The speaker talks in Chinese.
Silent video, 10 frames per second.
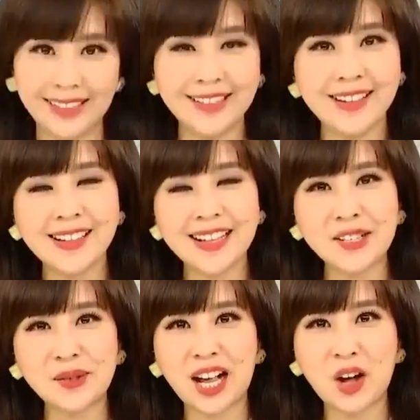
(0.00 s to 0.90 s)
而现在
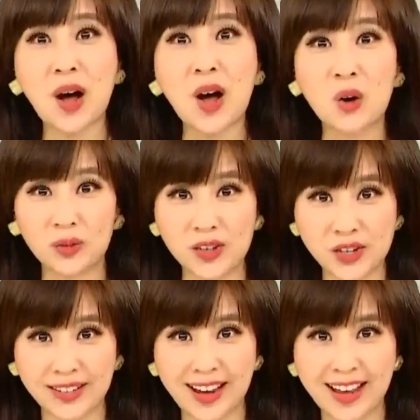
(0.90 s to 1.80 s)
进入到网红的
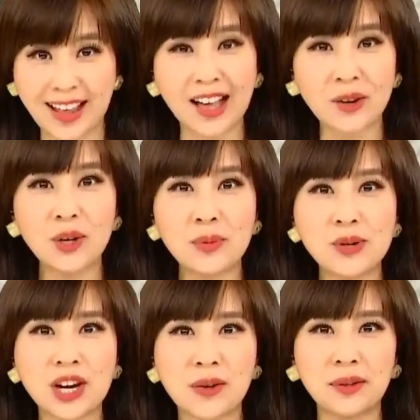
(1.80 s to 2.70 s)
时代，韩国有
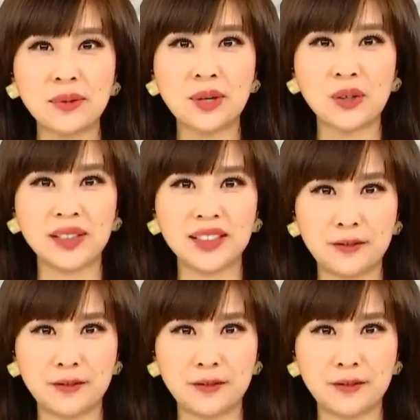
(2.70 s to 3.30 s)
不少网络红人